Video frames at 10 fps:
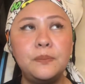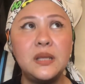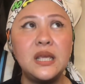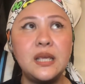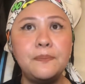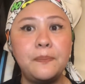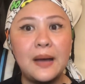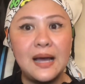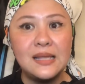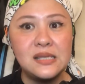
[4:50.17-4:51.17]
knee
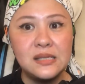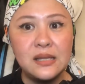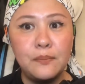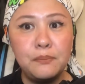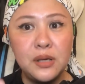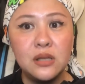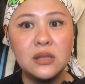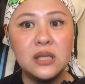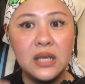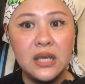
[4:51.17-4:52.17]
pads na
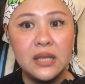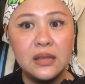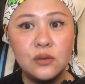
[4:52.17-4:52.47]
built-in